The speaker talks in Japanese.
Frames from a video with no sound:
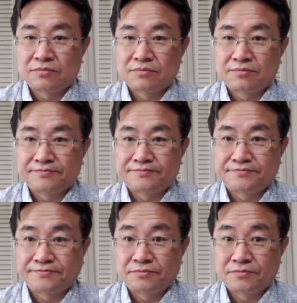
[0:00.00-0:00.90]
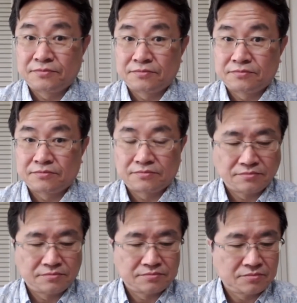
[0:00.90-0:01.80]
だけなのかな。
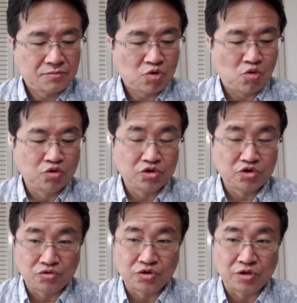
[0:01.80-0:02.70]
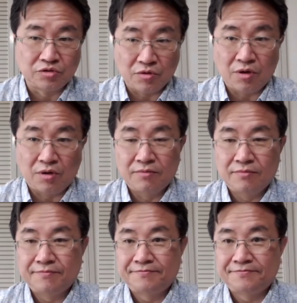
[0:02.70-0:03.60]
ここで仕事してんの
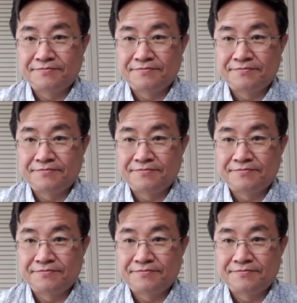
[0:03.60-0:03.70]
は